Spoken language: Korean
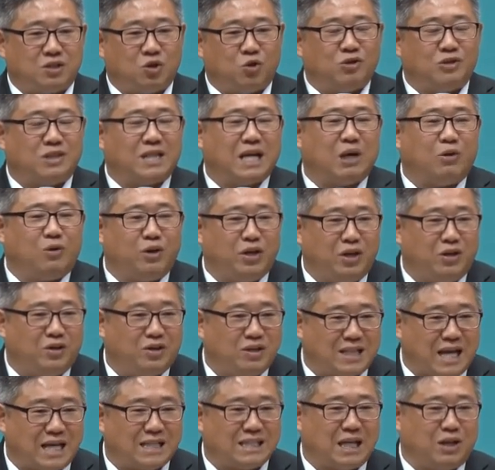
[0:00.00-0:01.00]
서로
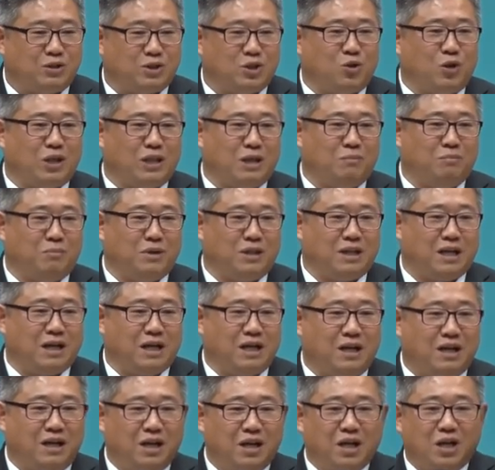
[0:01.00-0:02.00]
싸워요. 다 사줘야
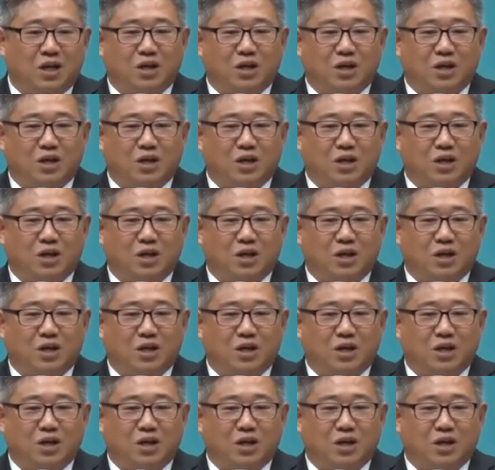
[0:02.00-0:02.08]
됩니다.